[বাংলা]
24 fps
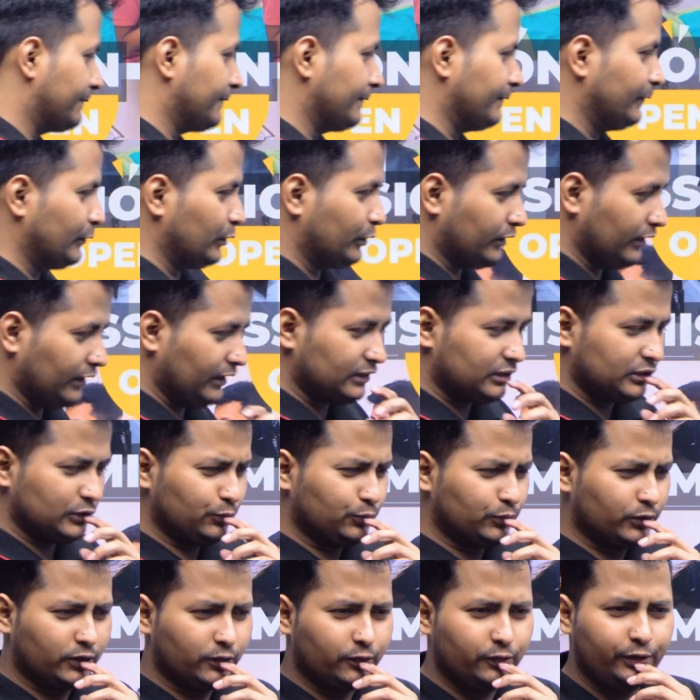তো ক্লাসে
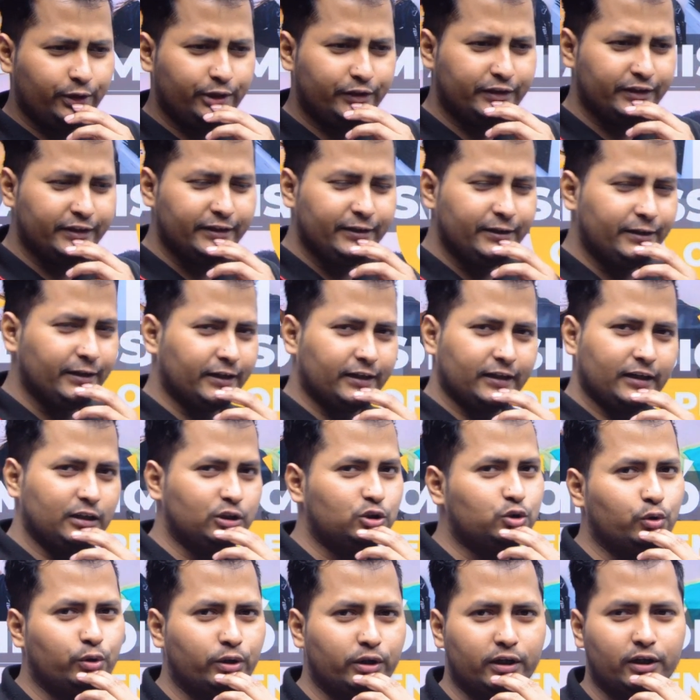মোটামুটি তিনটে ক্লাস
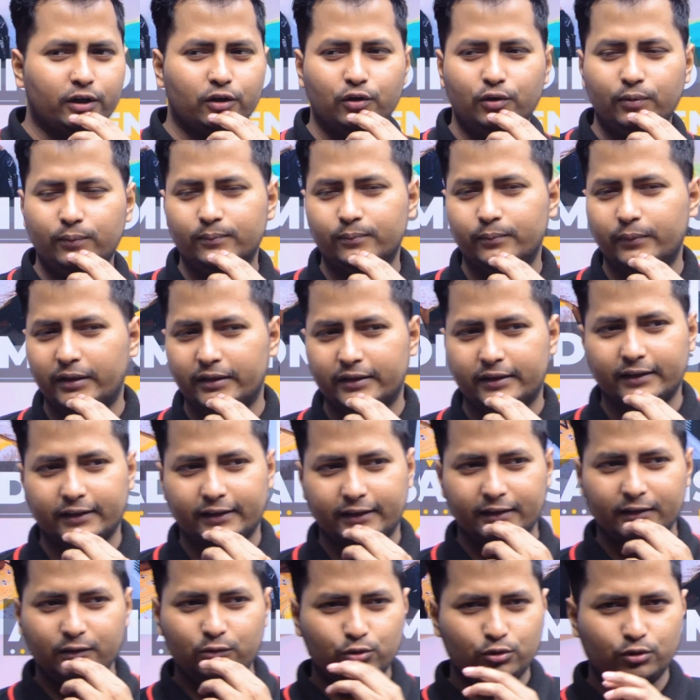হয়ে গেল মে
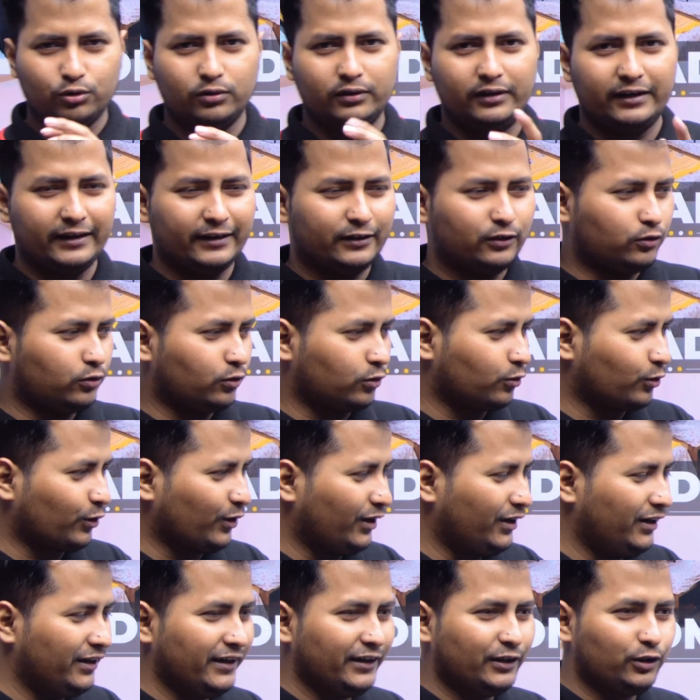থেকে তো লেট করো না
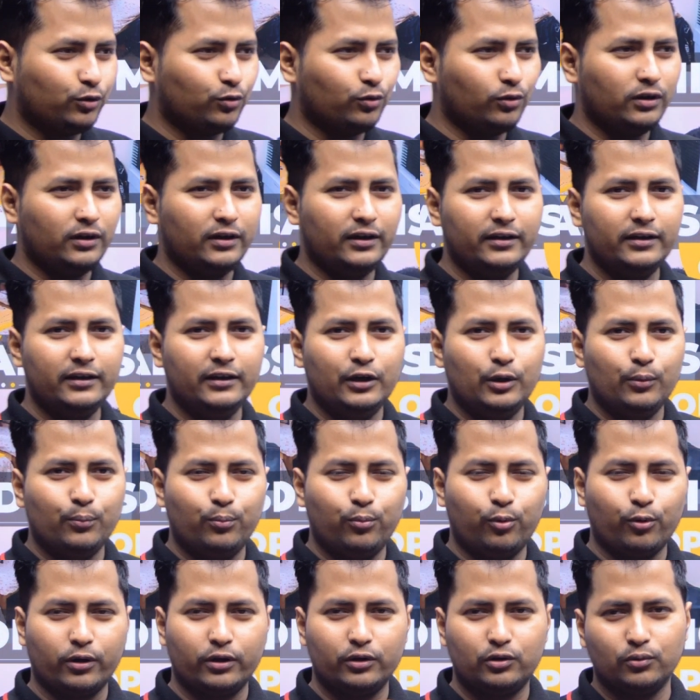লেট করলে
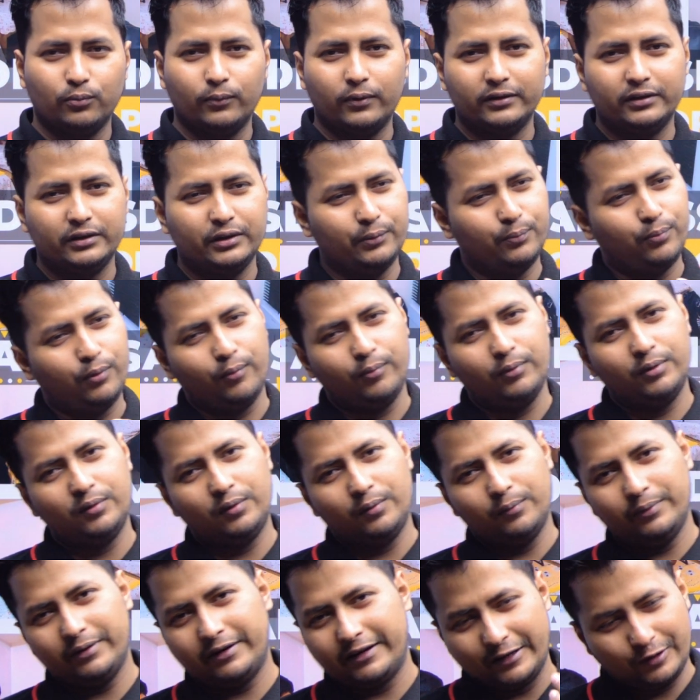পরে তোমাদেরই প্রবলেম
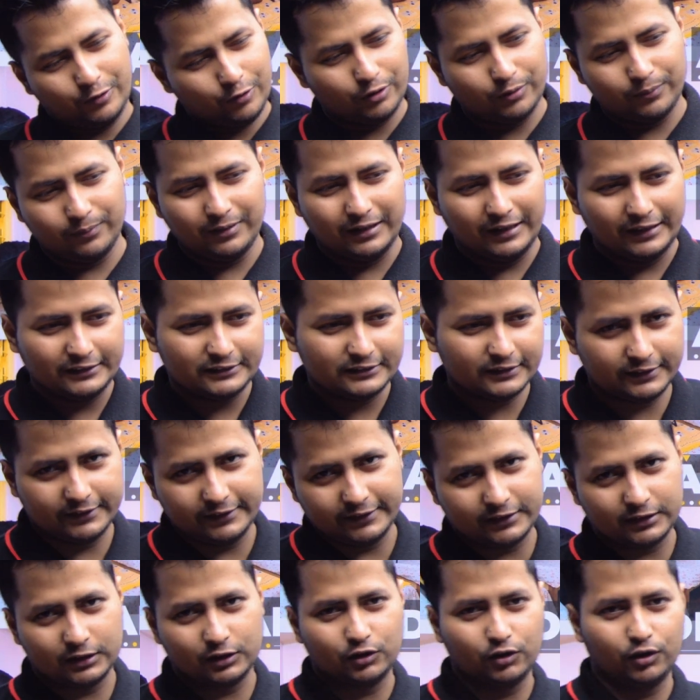হবে রেকর্ড লেকচার
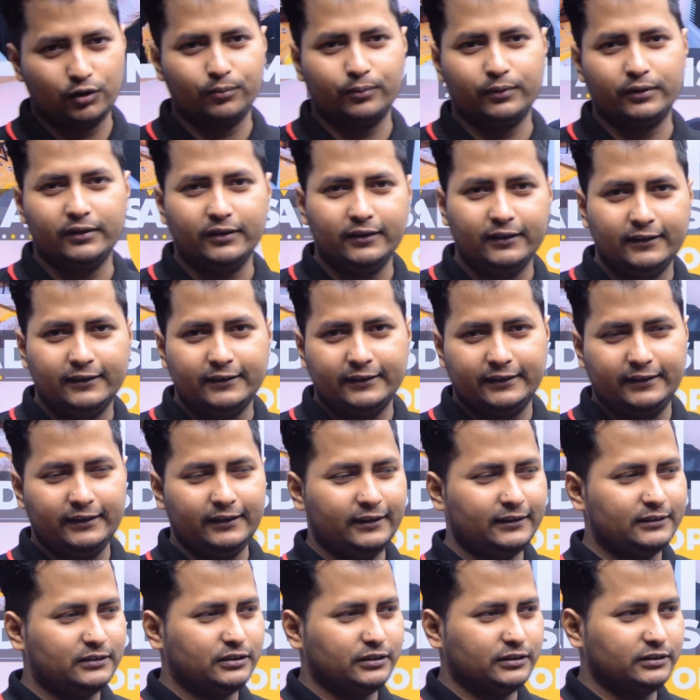দেখতে হবে ঠিক
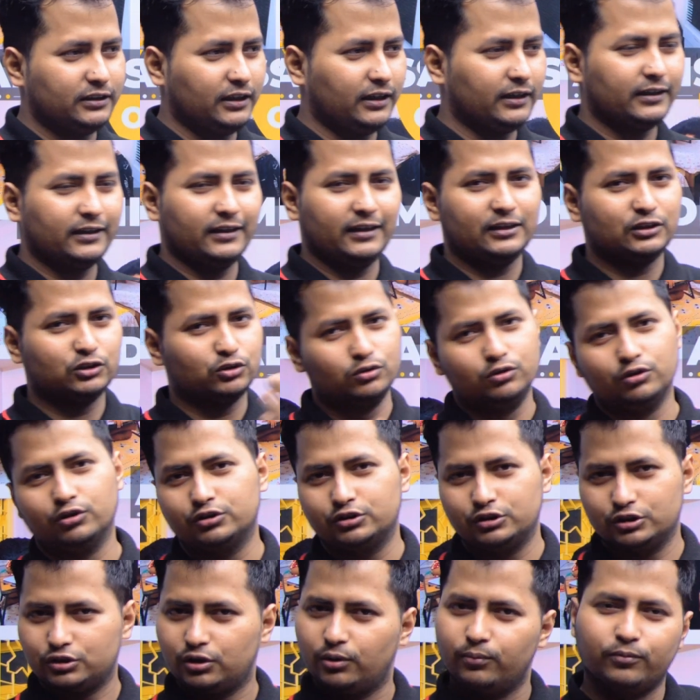আছে যা ক্লাসগুলো
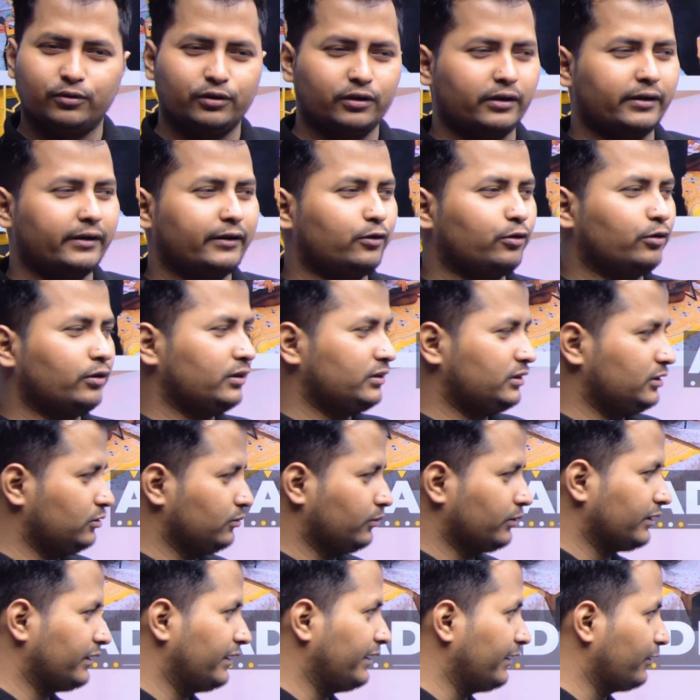হচ্ছে সব কটা রেকর্ড আছে
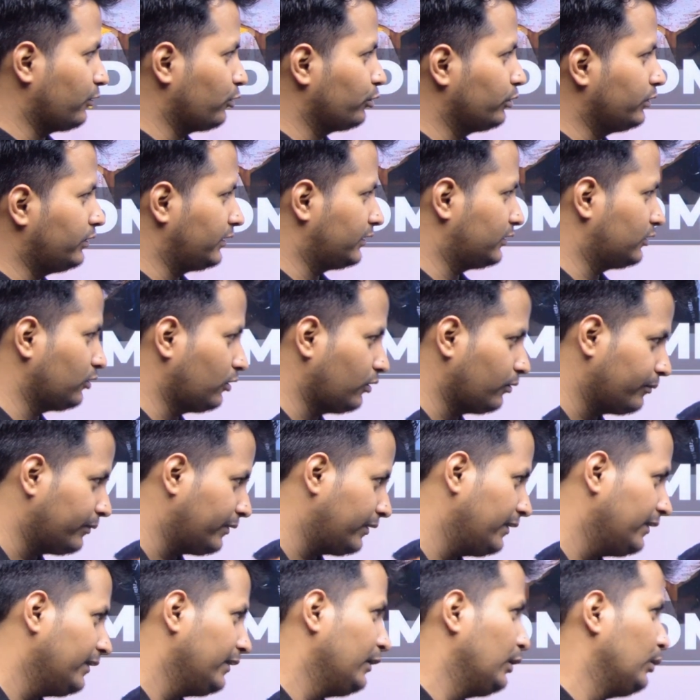তোমাকে রেকর্ড দেখতে হবে
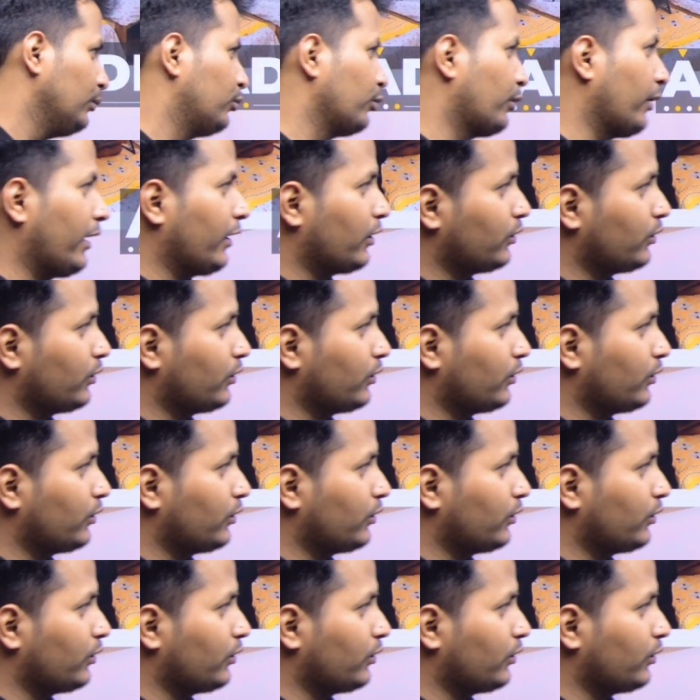পুরো